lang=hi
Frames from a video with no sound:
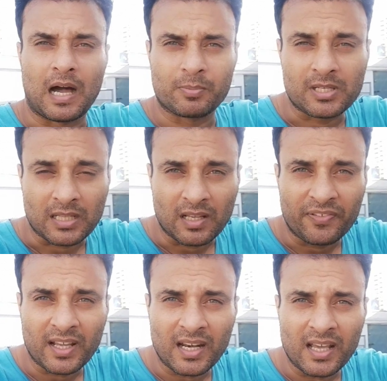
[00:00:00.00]
अब ज़्यादा
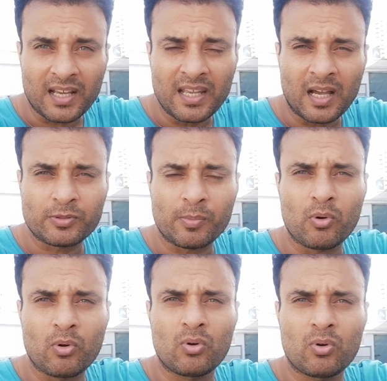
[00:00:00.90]
फ़िक्र लग गई है आप
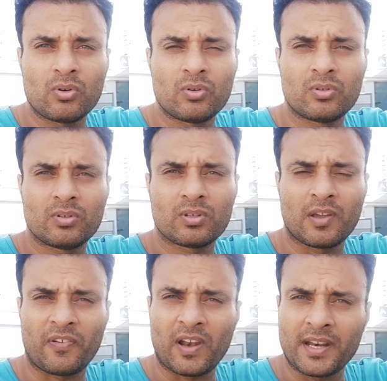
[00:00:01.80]
सबों को
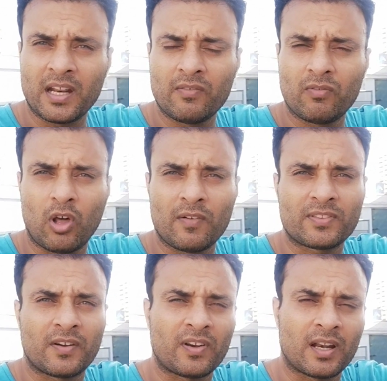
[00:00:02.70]
कि फ़लाना इन्वॉल्व
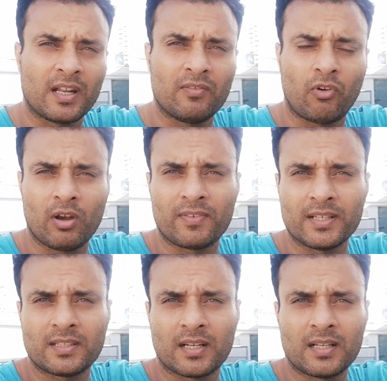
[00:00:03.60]
था फ़लाना इन्वॉल्व
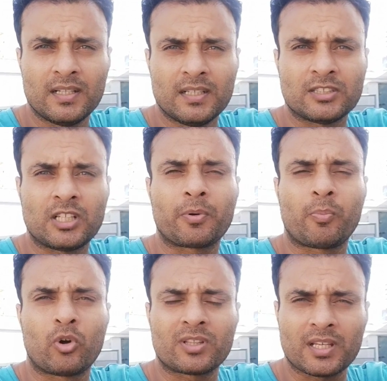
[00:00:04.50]
नहीं था जब
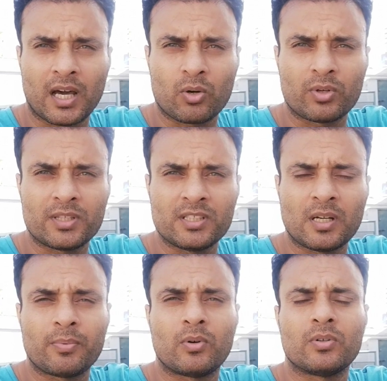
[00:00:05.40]
रिपोर्ट तैयार हो रही थी
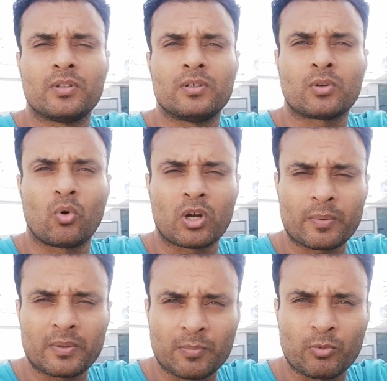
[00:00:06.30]
जब कोर्ट
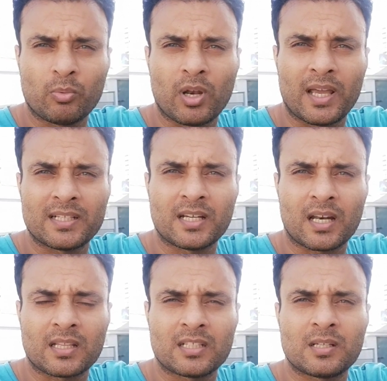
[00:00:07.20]
में सबको बुलाया
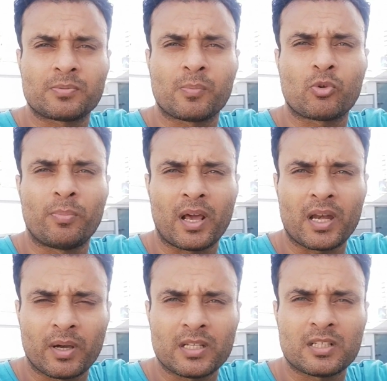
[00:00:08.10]
जा रहा था जब सबको
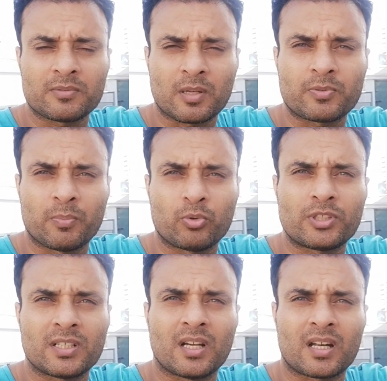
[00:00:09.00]
बारी बारी जब सबसे
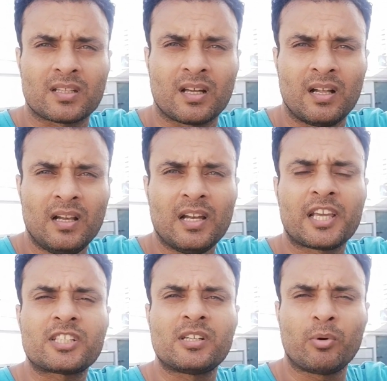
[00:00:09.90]
पूछा जा रहा था
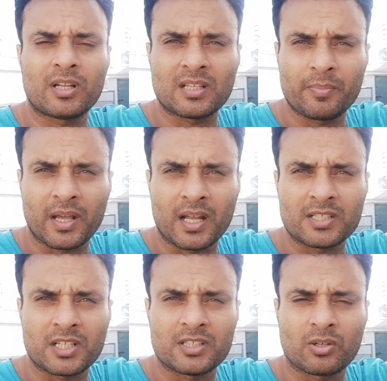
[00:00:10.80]
किसने बोला था बयान
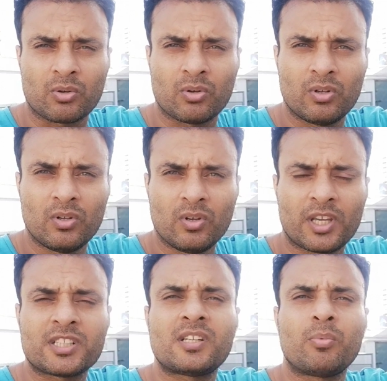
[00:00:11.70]
आज चेंज करो
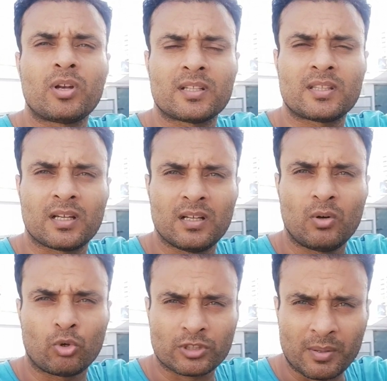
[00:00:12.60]
किसने बोला था
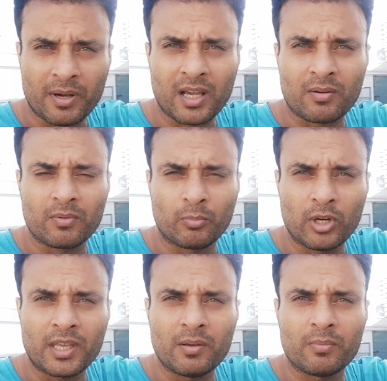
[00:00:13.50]
उस टाइम अगर
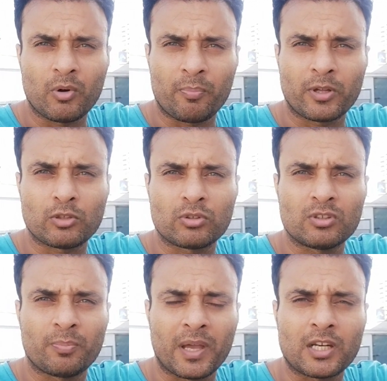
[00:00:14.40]
मुल्क की मोहब्बत
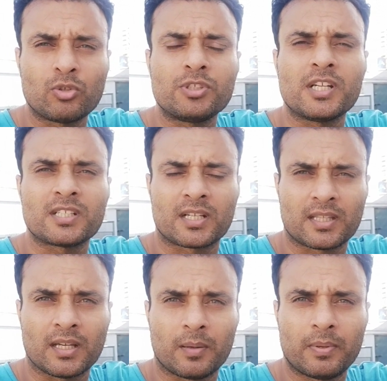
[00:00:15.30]
होती तो बयान क्यों चेंज
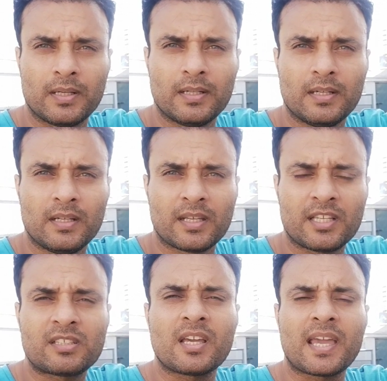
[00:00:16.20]
करते आप
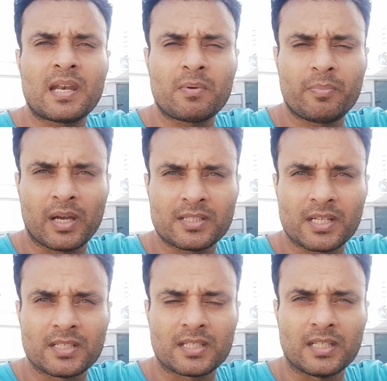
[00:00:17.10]
किसके कहने पर बयान
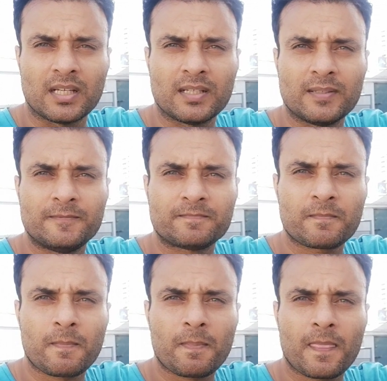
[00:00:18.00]
चेंज किए
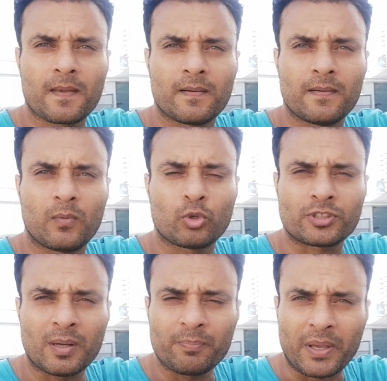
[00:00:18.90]

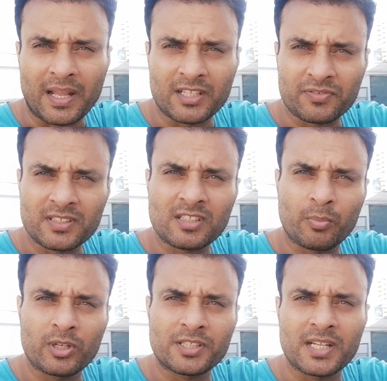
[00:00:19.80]
उस टाइम बयान इस वजह से
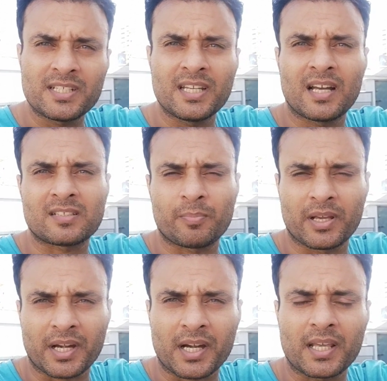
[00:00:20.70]
सबों ने चेंज किया सब
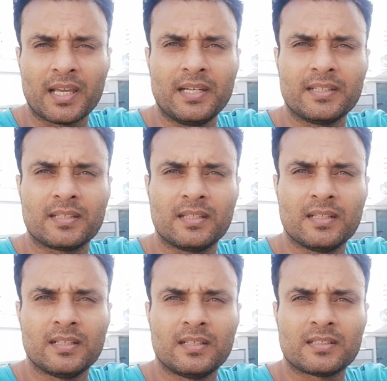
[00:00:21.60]
ने क्रिकेट खेलनी थी
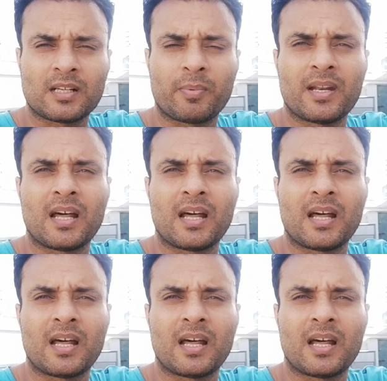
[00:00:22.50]
सब ने